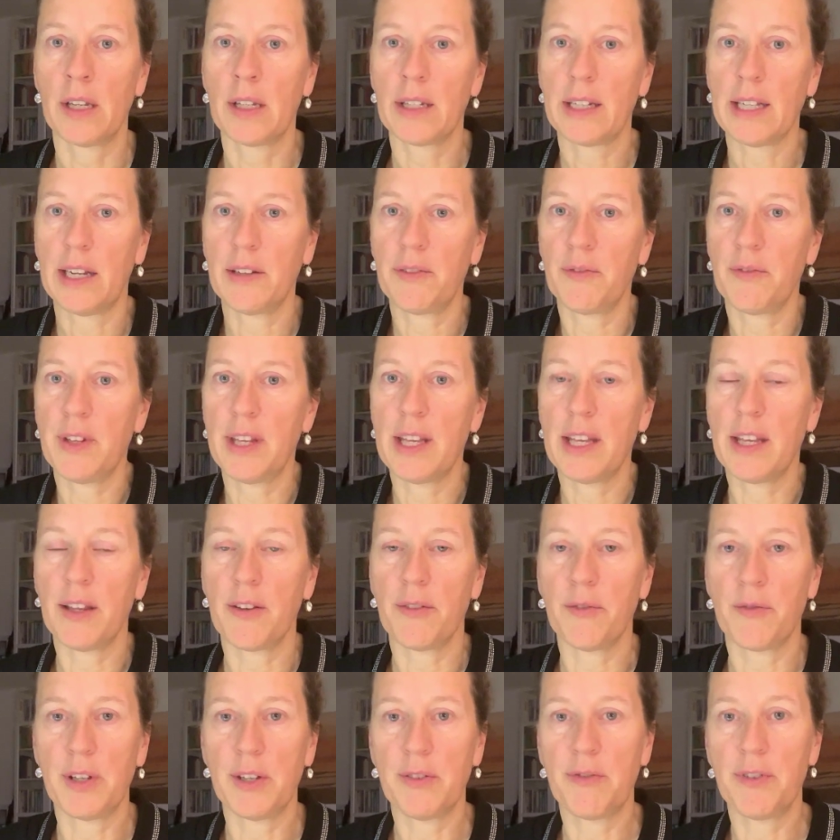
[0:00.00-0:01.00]
Dann,
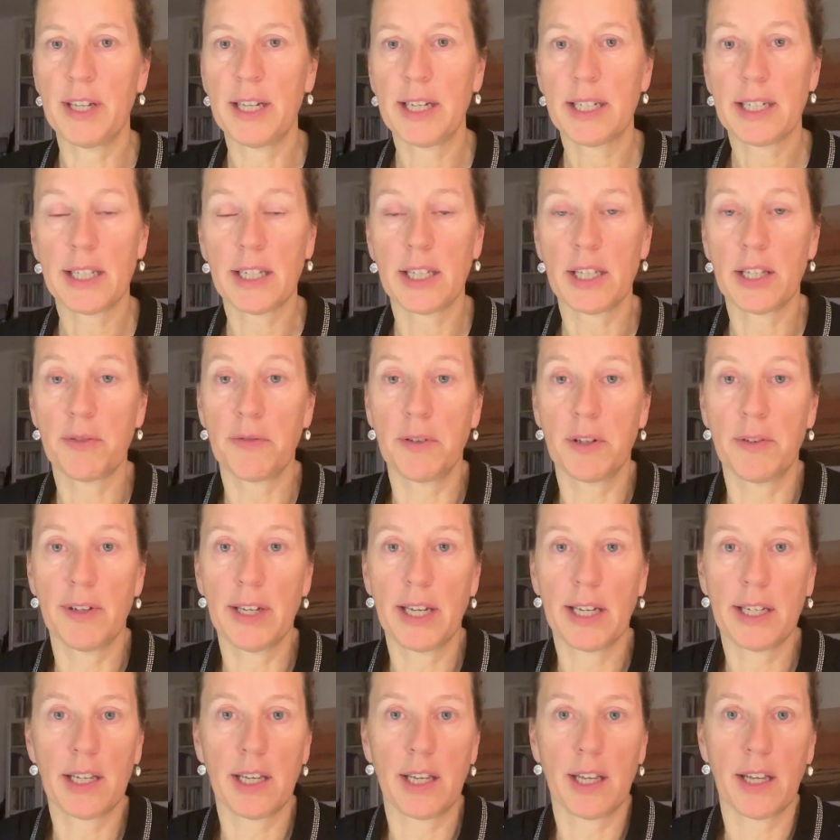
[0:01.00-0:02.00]
wie, wie wirke ich? Wie
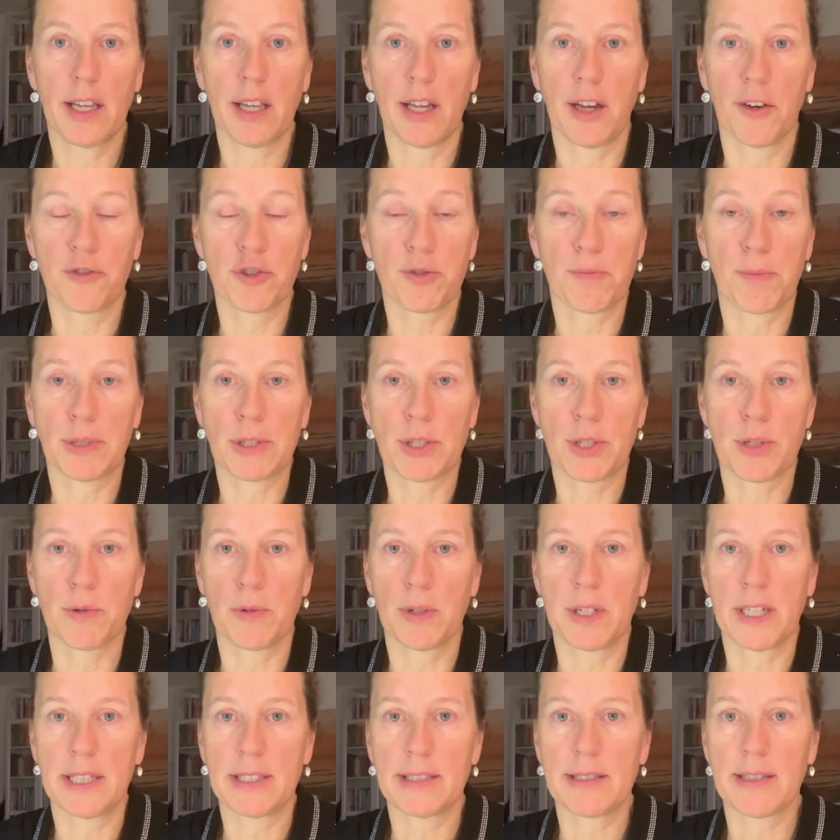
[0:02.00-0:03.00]
wirke ich auf
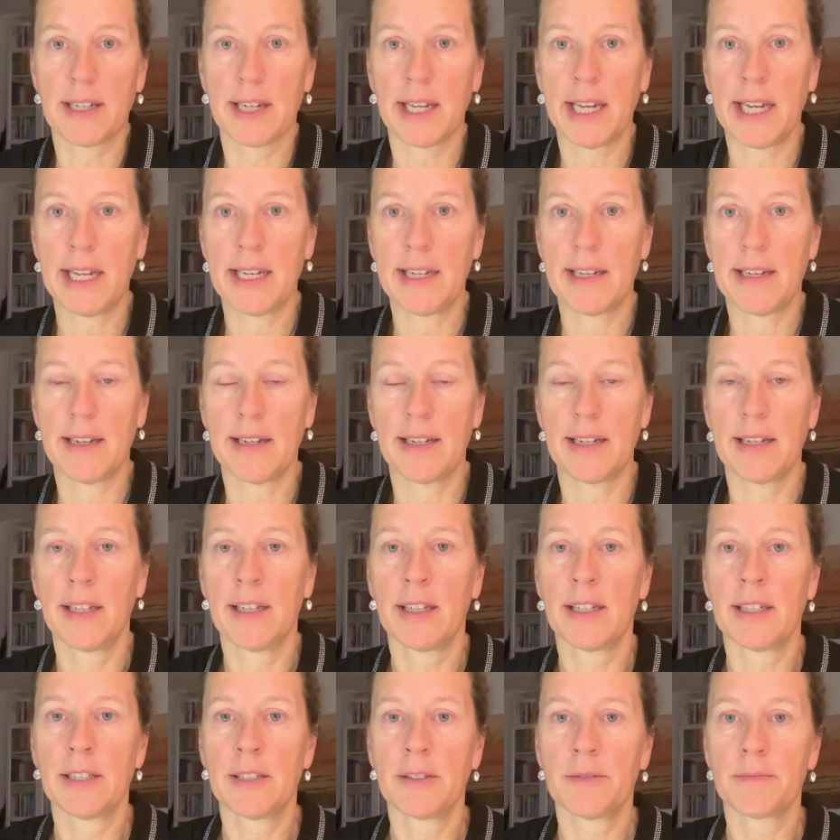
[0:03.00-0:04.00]
Sponsoren, Trainer?
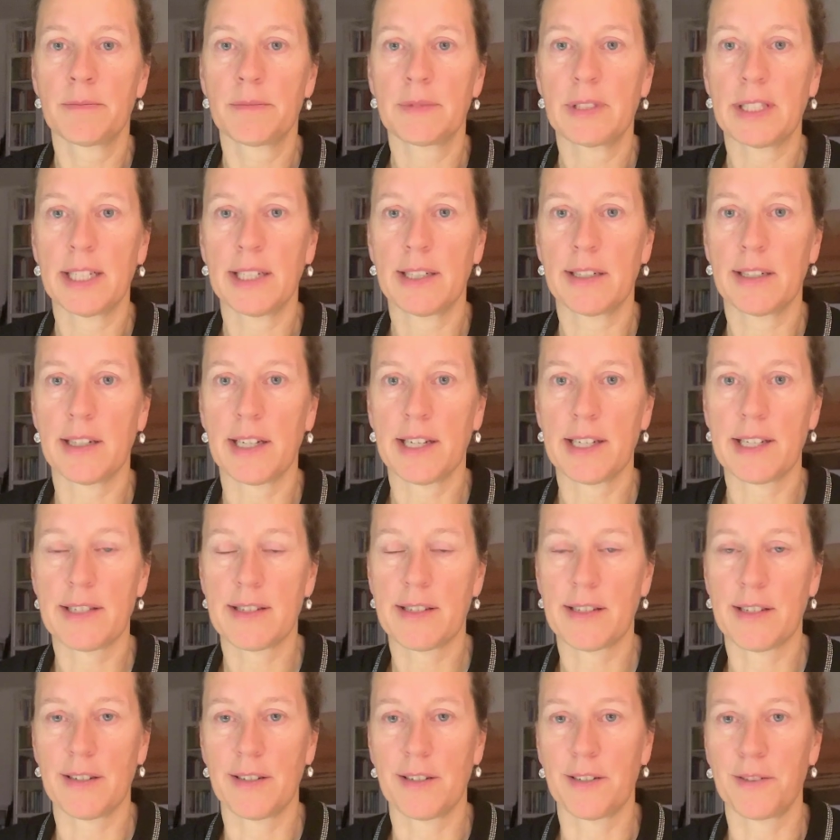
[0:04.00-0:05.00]
Denn
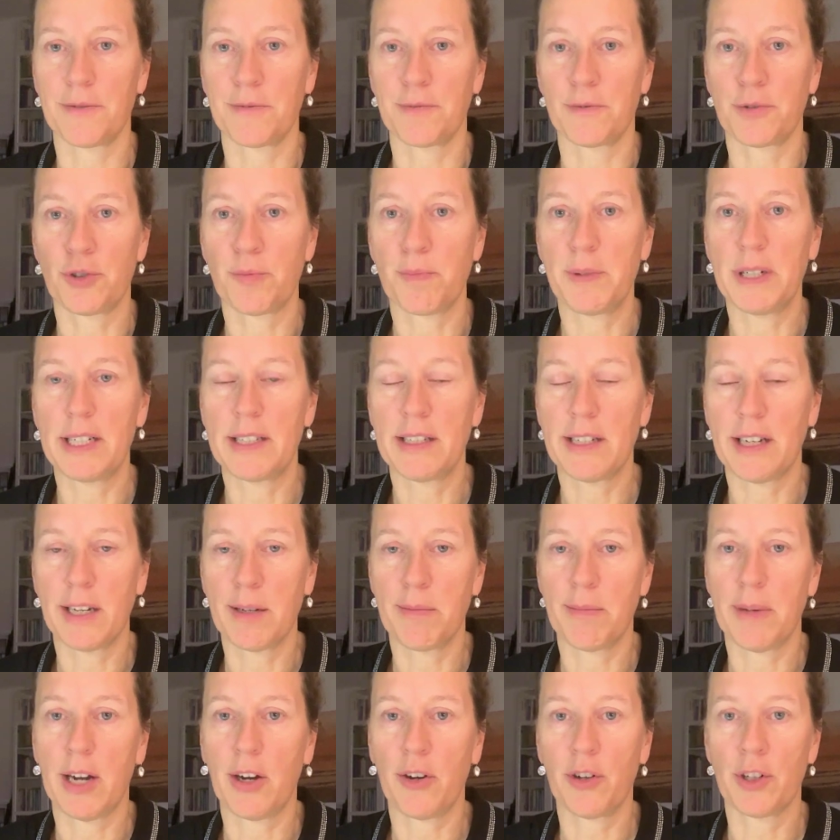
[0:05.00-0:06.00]
das äh, spielt ja
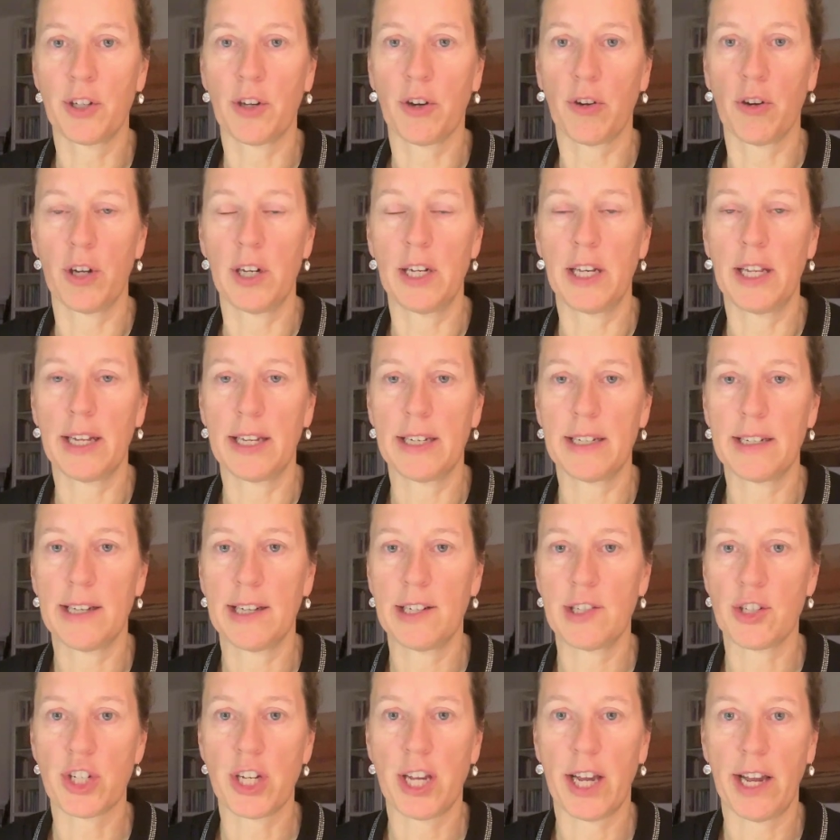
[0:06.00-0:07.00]
immer auch eine Rolle in
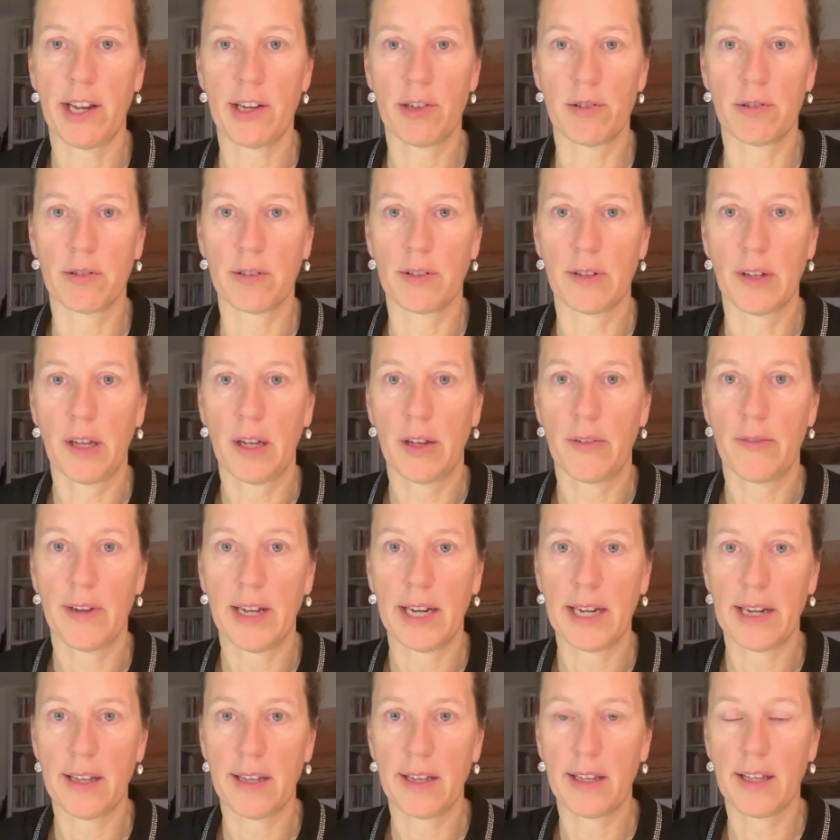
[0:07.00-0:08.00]
der Entscheidung,
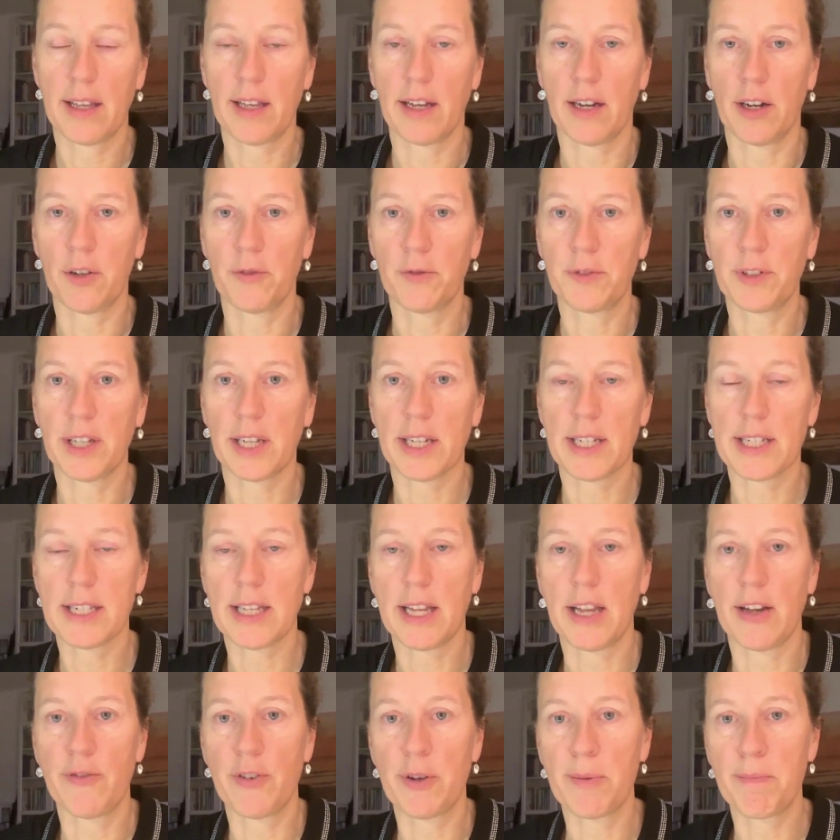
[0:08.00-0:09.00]
wandere ich auf die
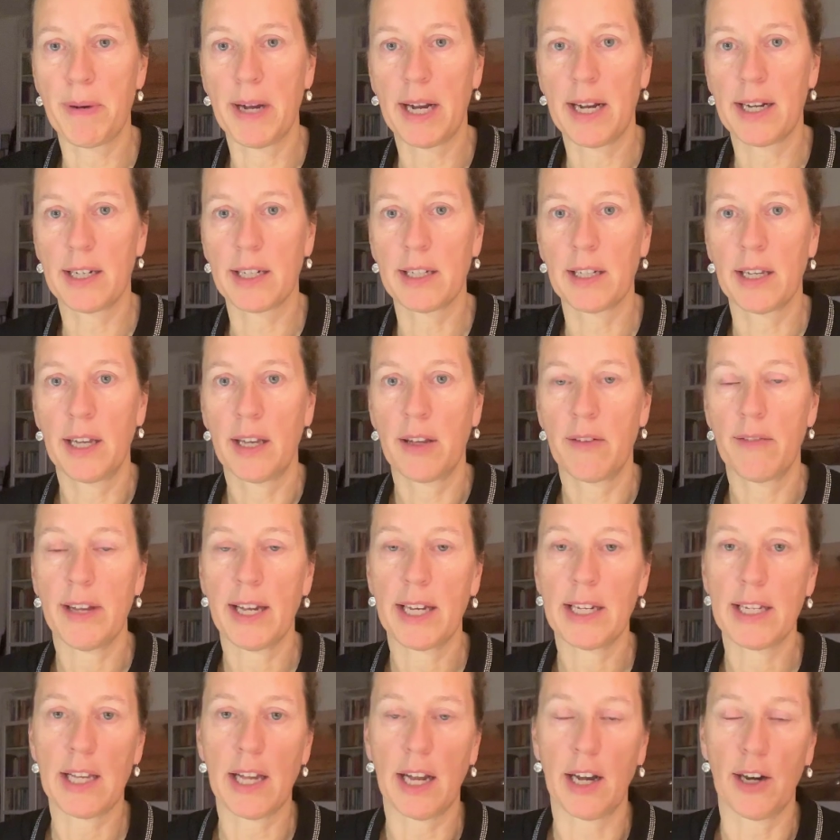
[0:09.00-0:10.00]
Reservebank,
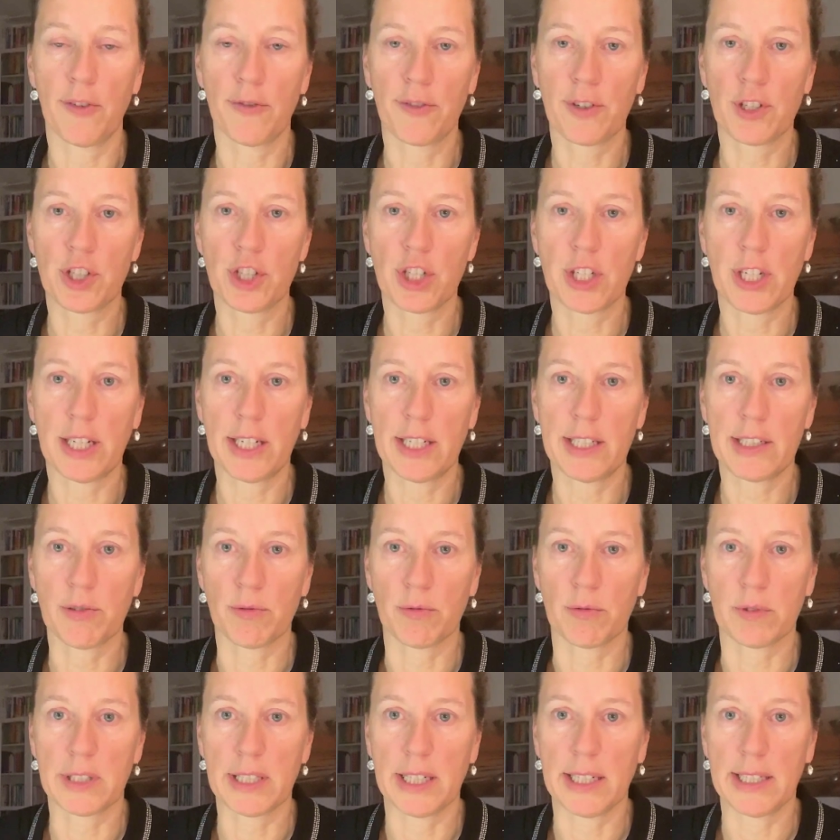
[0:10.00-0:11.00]
werde ich aufgestellt
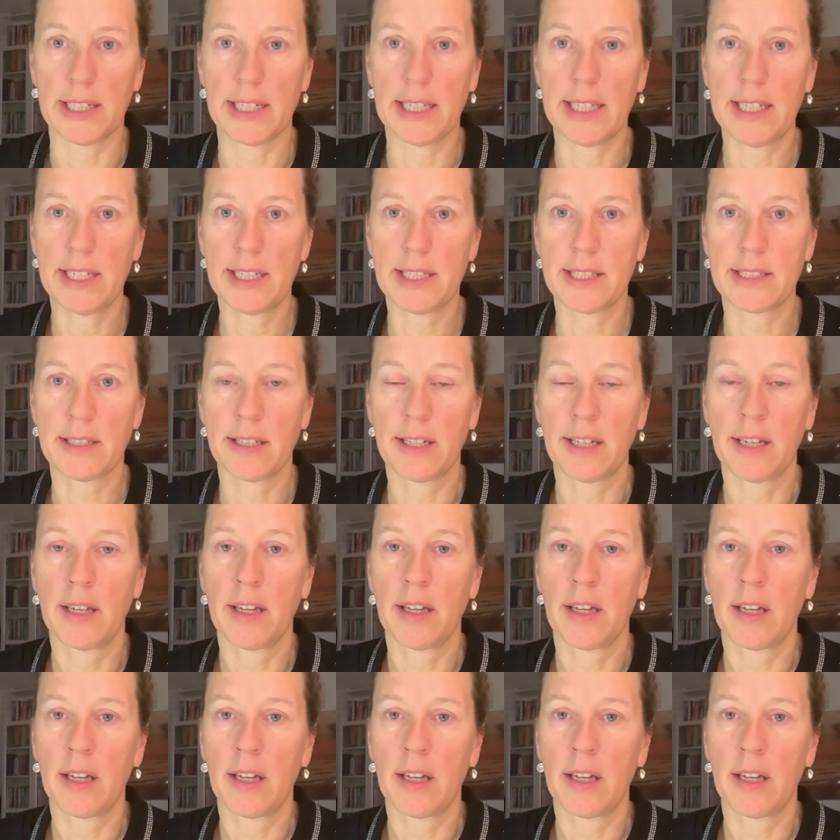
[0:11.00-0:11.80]
oder nicht.